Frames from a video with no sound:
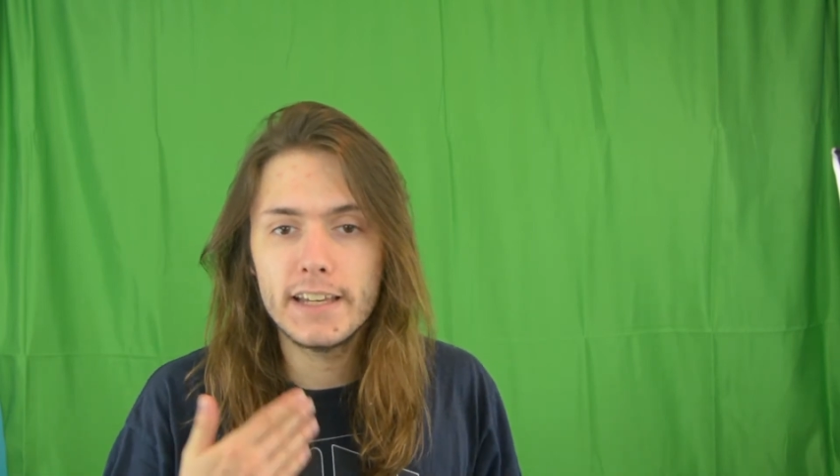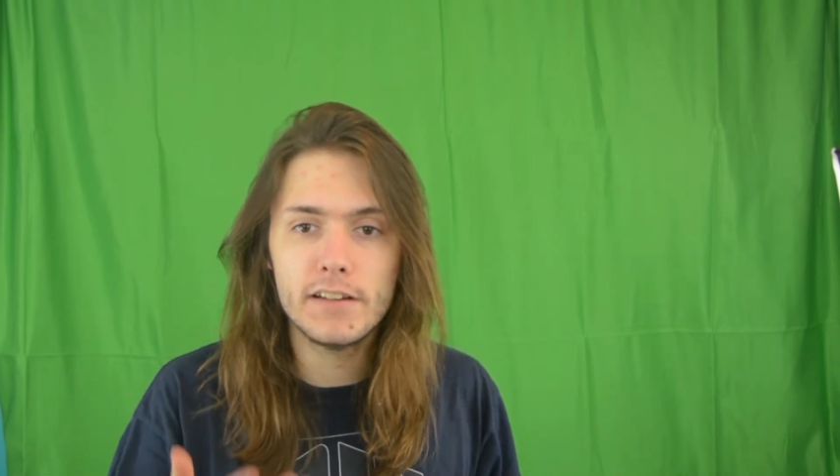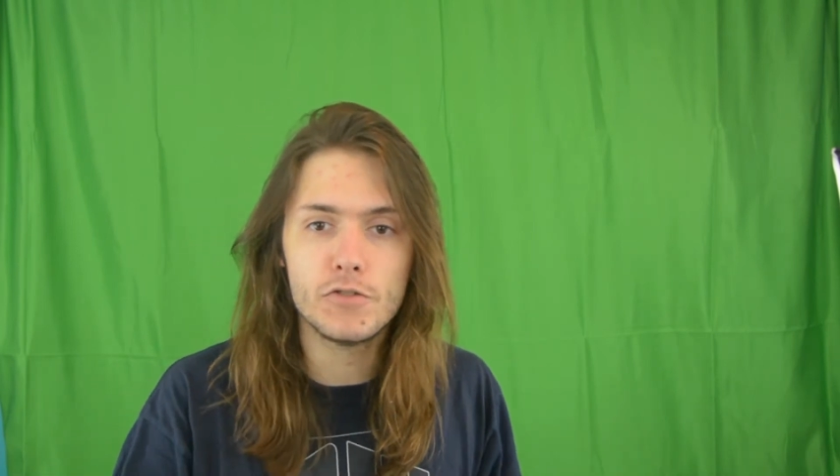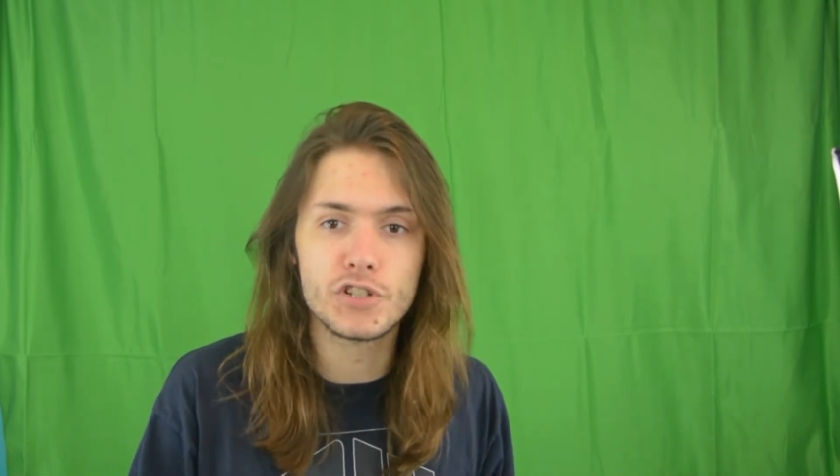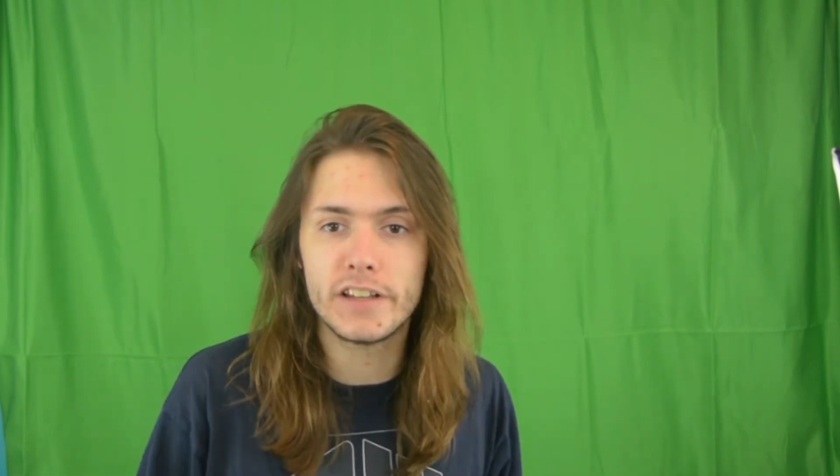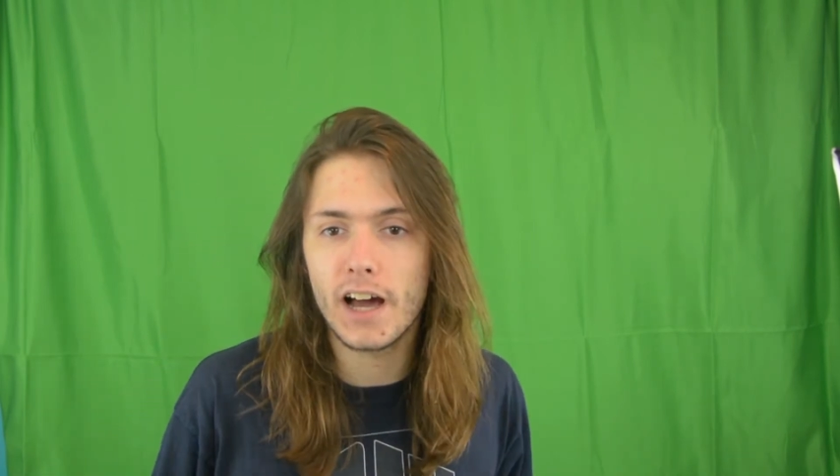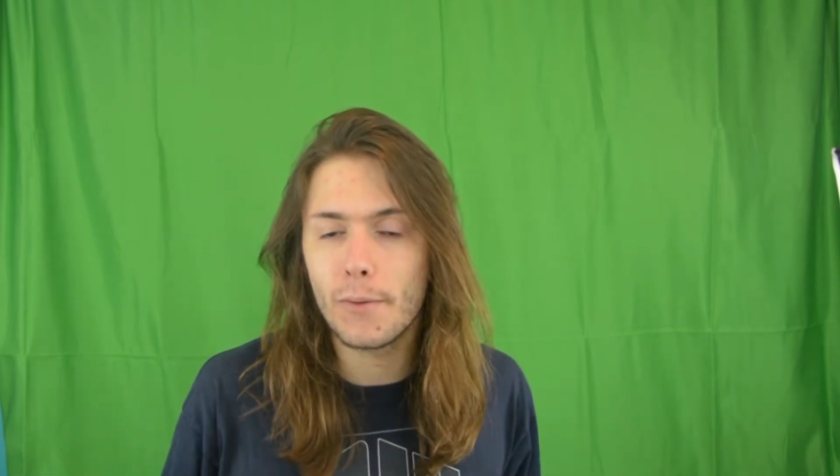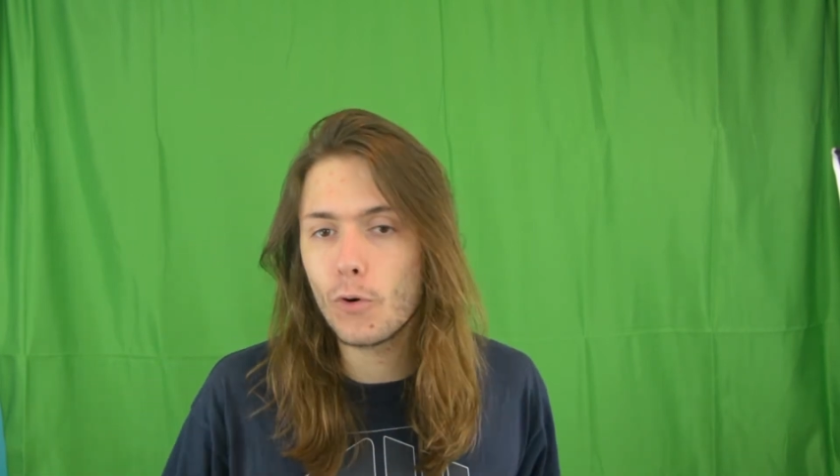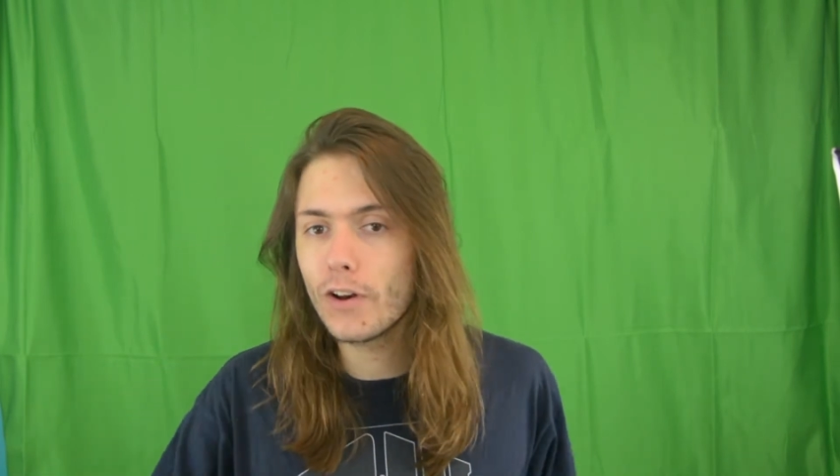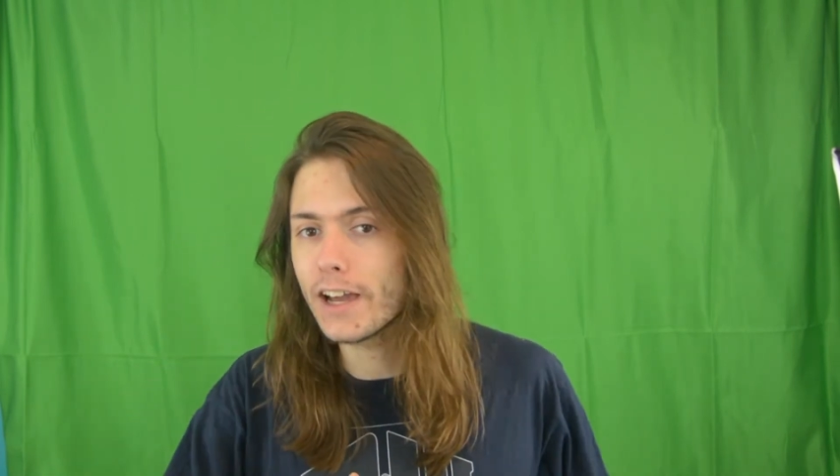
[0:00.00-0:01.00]
et euh,
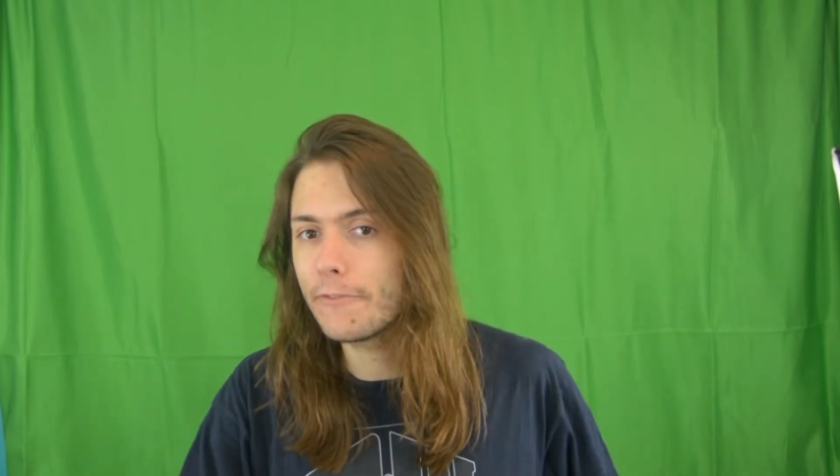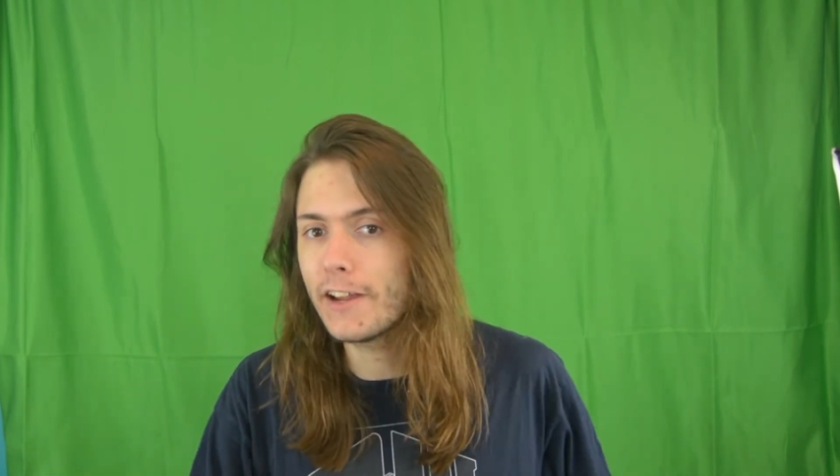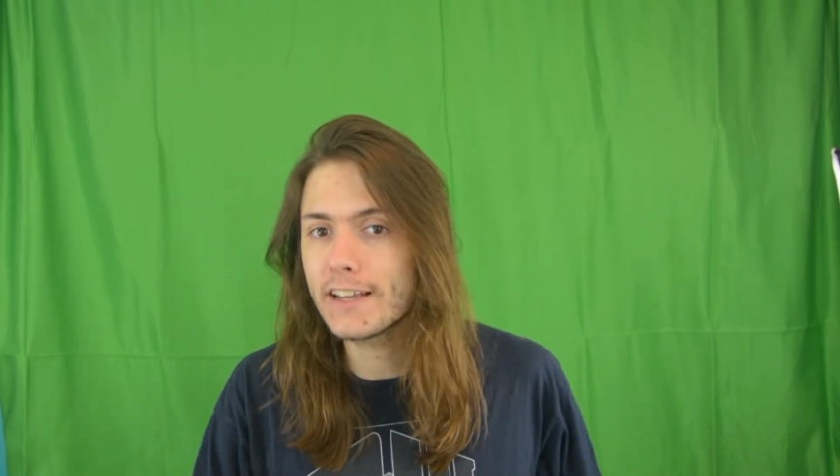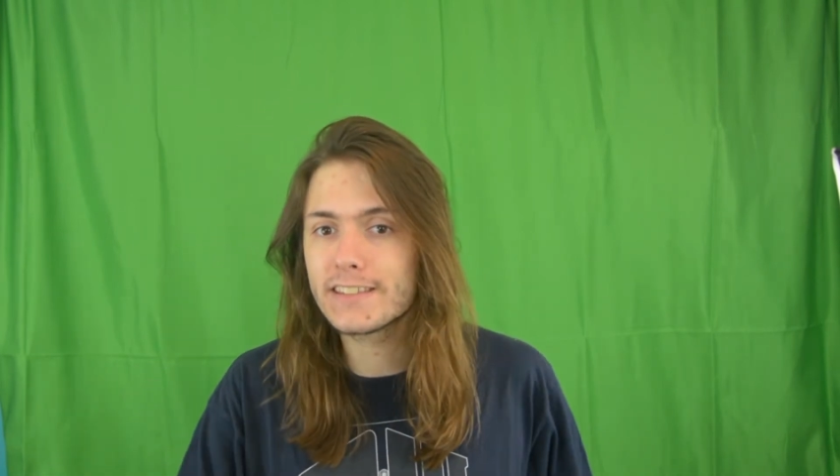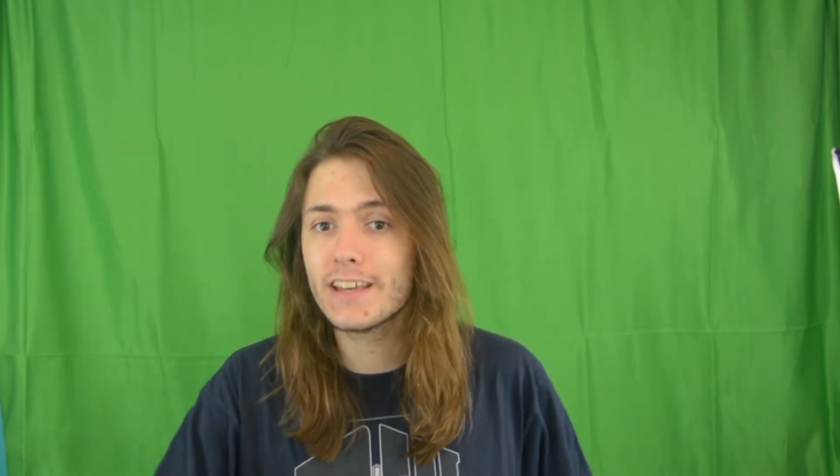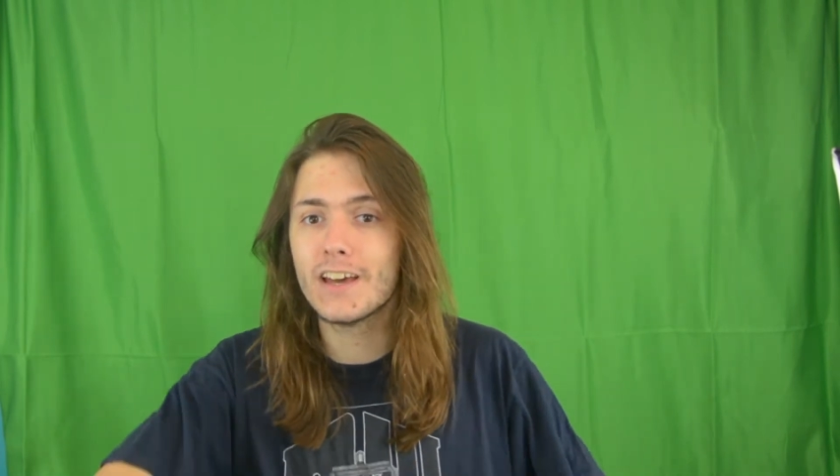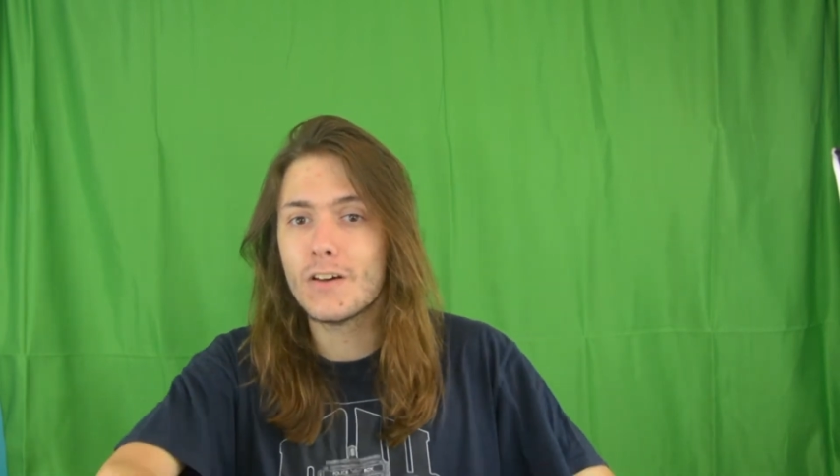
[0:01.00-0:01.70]
généralement les réflexes